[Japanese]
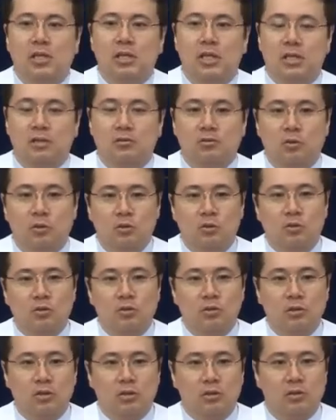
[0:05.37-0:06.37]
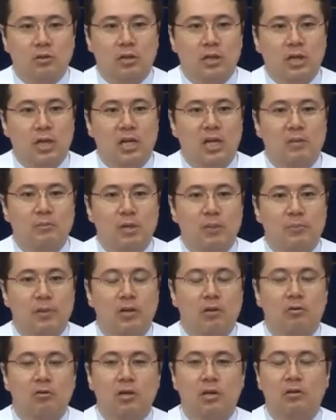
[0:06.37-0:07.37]
美しい賛美によっ
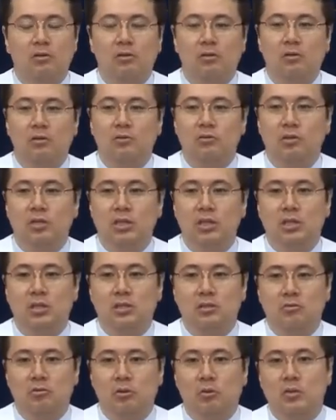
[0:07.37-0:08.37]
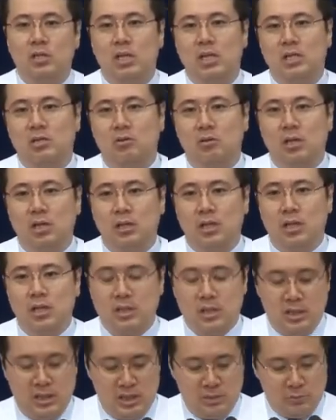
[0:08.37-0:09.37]
て神様の前に栄光
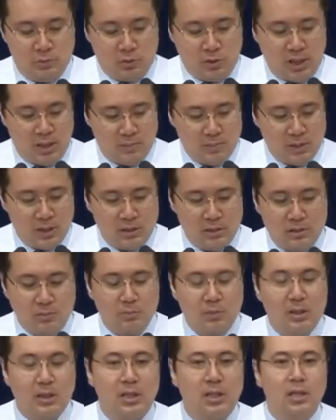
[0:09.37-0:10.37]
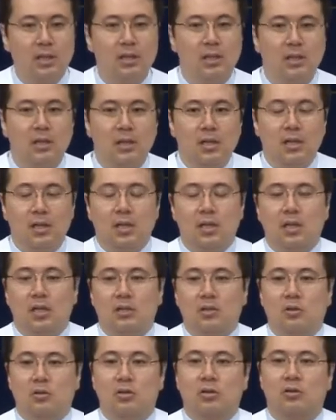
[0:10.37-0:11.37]
を捧げたホサン聖歌隊に
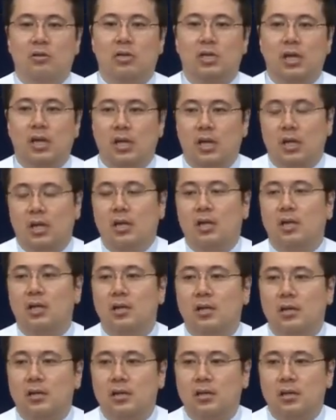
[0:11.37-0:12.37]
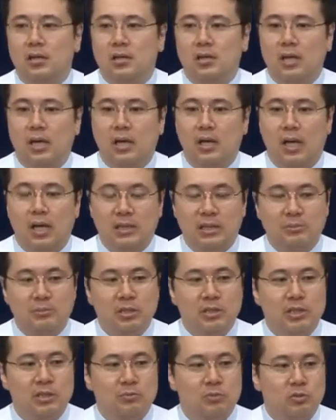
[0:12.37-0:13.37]
感謝いたしますま
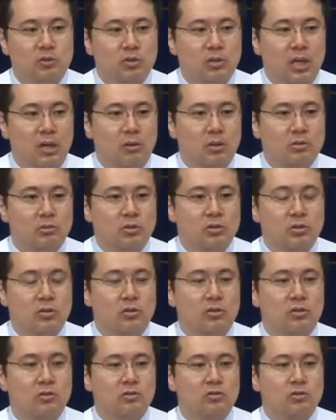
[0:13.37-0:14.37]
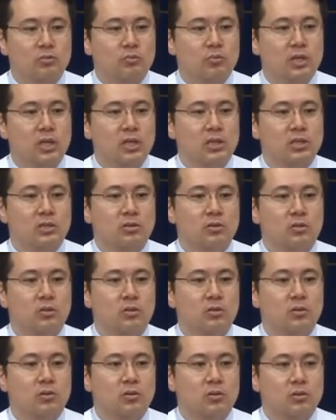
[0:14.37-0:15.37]
た朝早くからまた準備
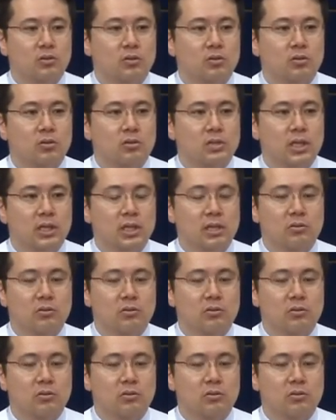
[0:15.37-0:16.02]
されて